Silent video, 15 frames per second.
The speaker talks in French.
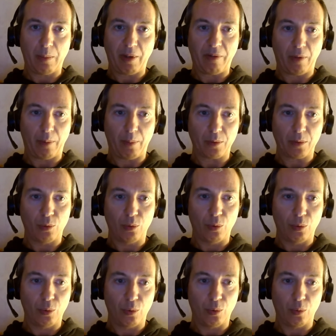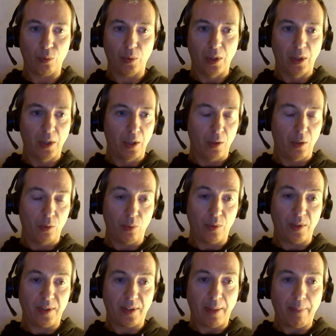performances du, du
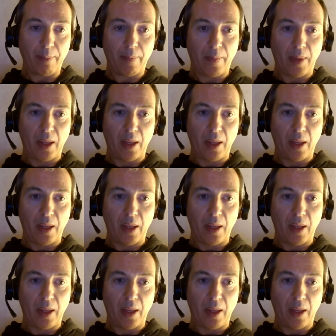système.